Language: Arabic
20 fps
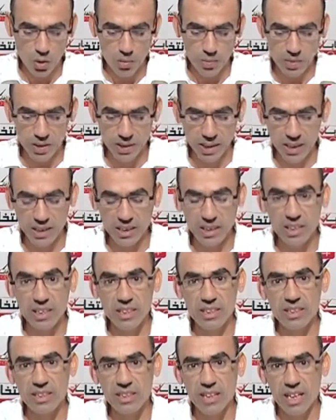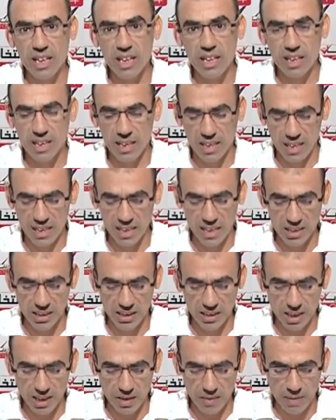بتكديسها
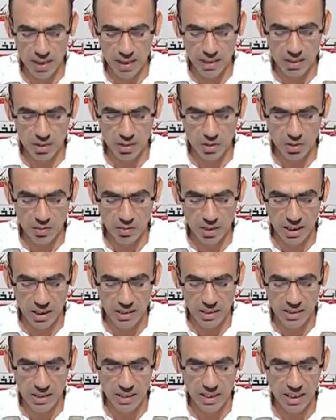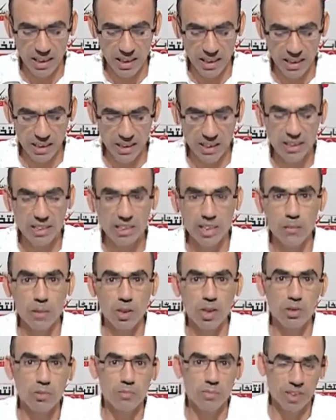خارج أماكن العمران إلى حين
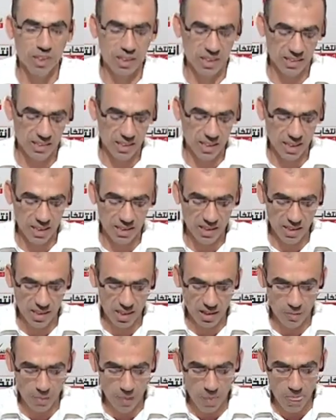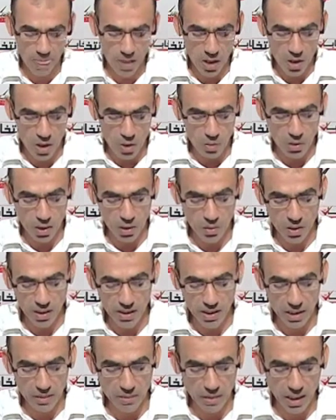التمكن من رسكلتها
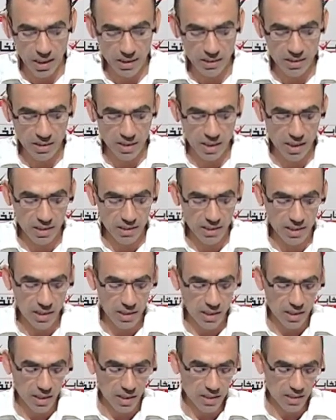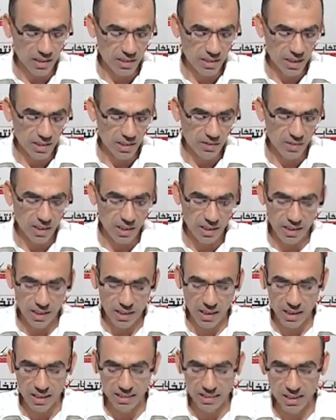ووضع محطات لتصفية
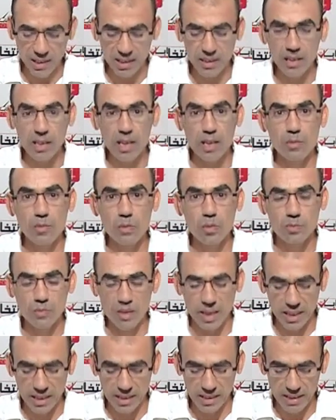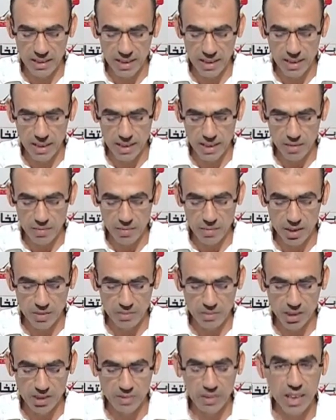الغازات المنبعثة من
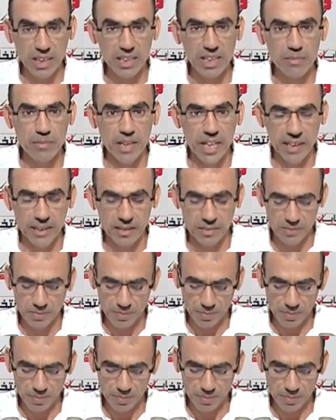المجمع الكيميائي